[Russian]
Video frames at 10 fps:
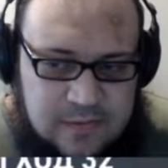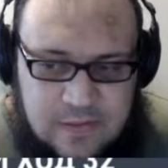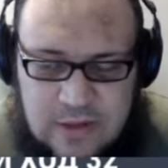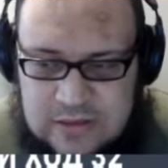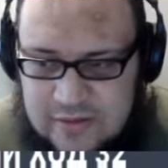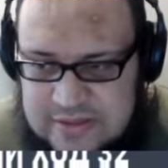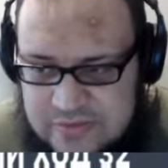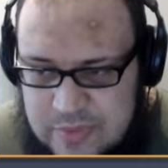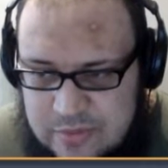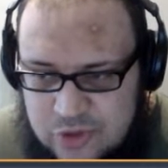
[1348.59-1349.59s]
Ну ладно, давайте
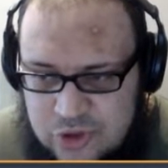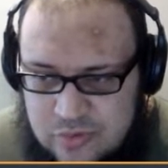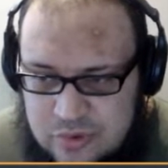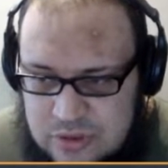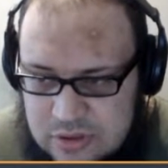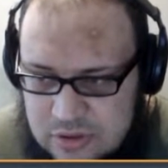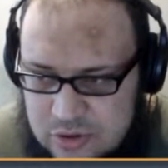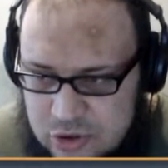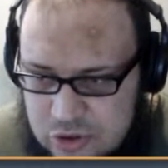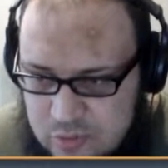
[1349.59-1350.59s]
выберем что-нибудь э,
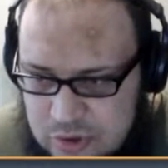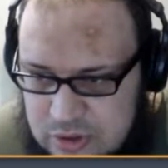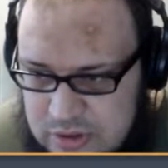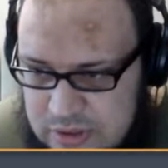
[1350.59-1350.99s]
что нибудь